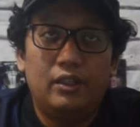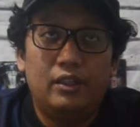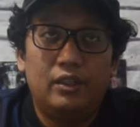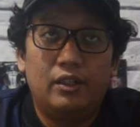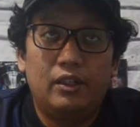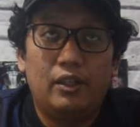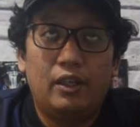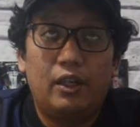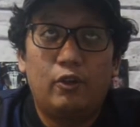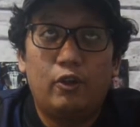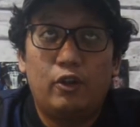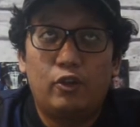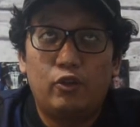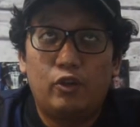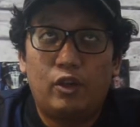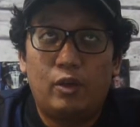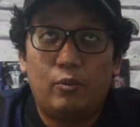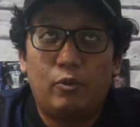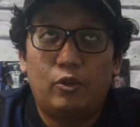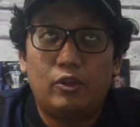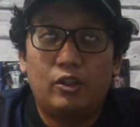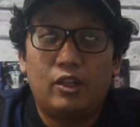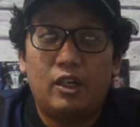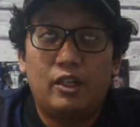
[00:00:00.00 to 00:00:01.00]
ada suara
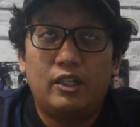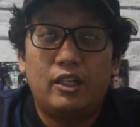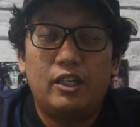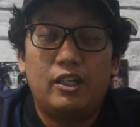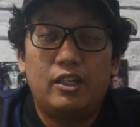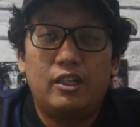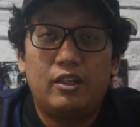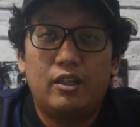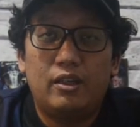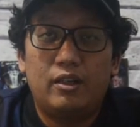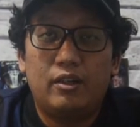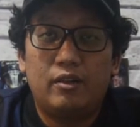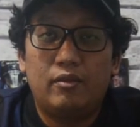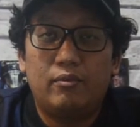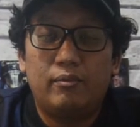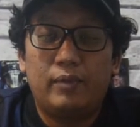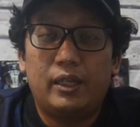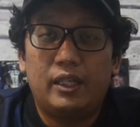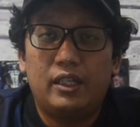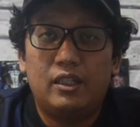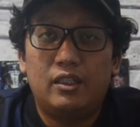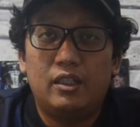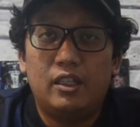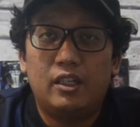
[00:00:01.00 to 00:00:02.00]
motor lagi eh,
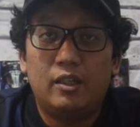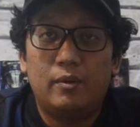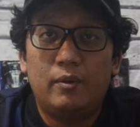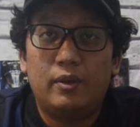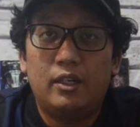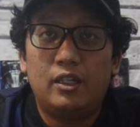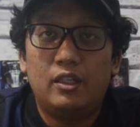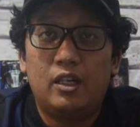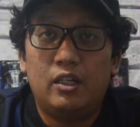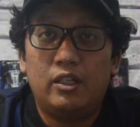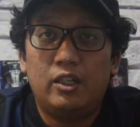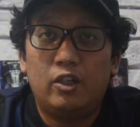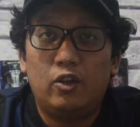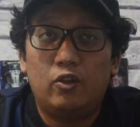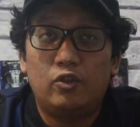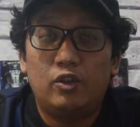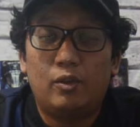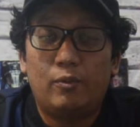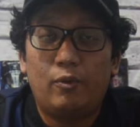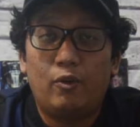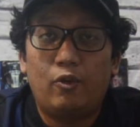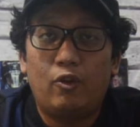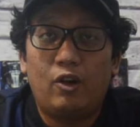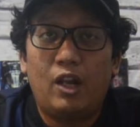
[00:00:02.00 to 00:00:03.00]
back kita yang dimainin Danilo
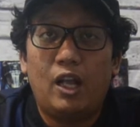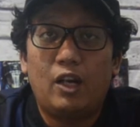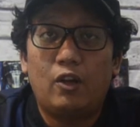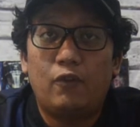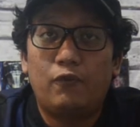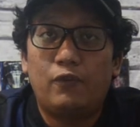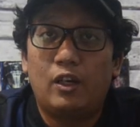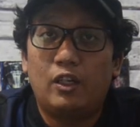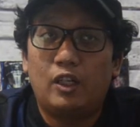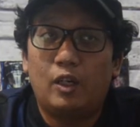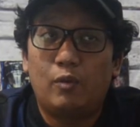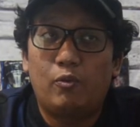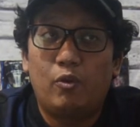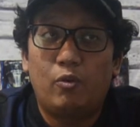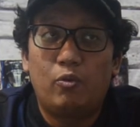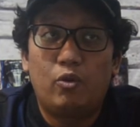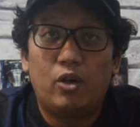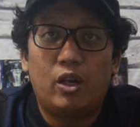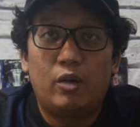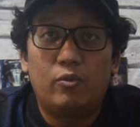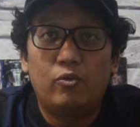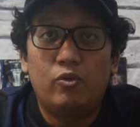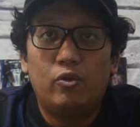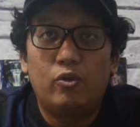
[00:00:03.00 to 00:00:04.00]
sama Kolarov dan
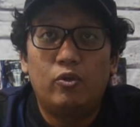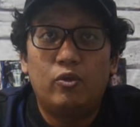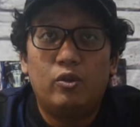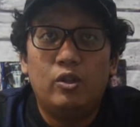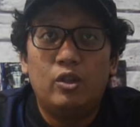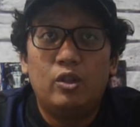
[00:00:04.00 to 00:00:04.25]
kebobolan mulu